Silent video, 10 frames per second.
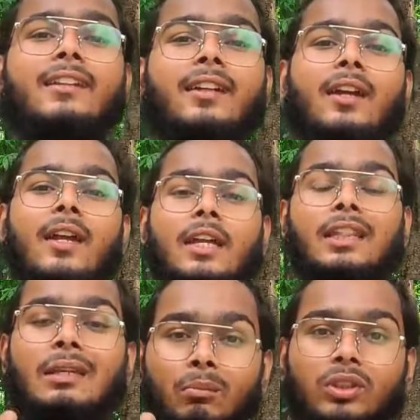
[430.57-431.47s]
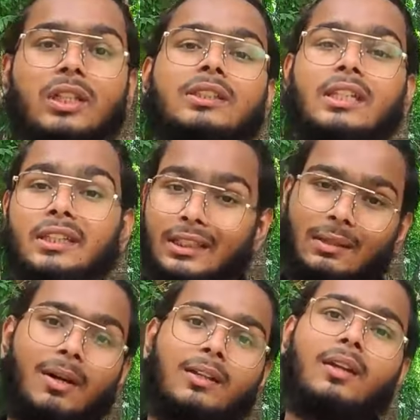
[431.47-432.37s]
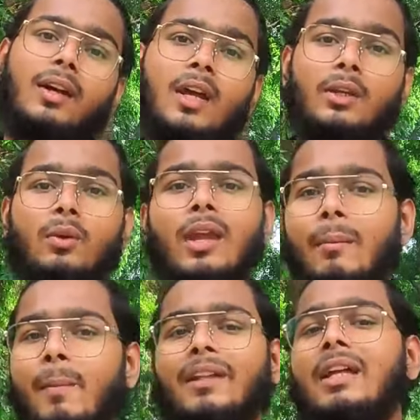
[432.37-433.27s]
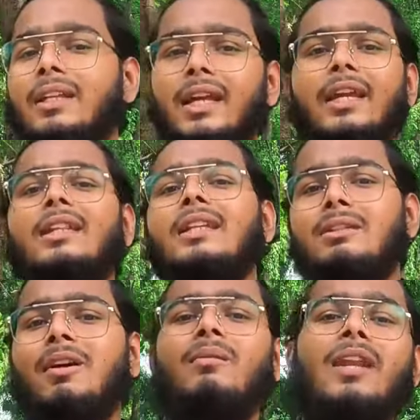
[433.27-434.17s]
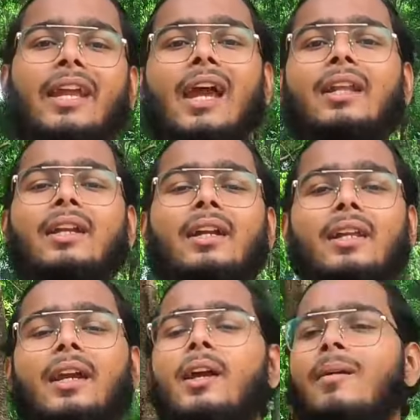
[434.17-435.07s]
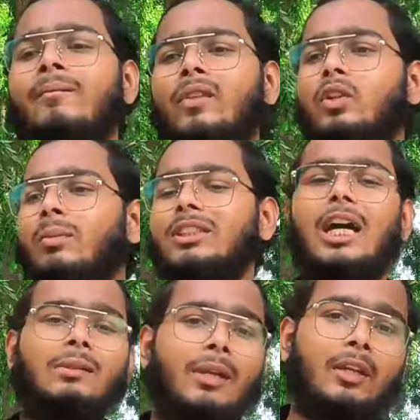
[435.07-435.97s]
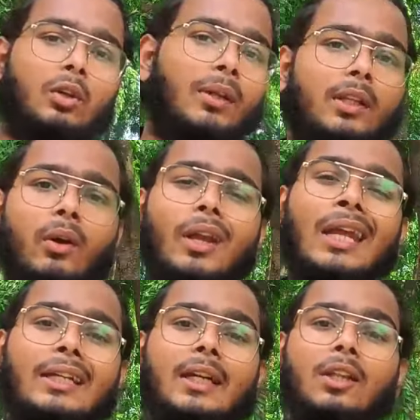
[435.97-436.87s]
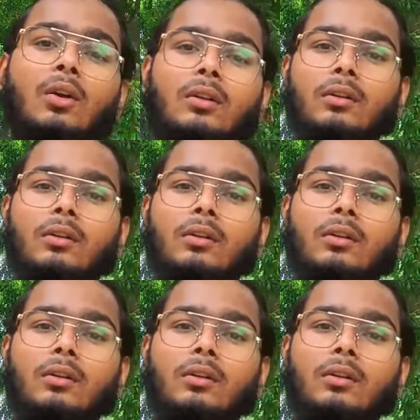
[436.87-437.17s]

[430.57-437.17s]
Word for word: अंदर इतनी मुश्किल से इतना सामान था क्योंकि हमें पता नहीं था कि इतना सामान हम लेके आ जाएंगे ठीक है नहीं तो मैं साथ में एक दो बंदे और लेके जाता और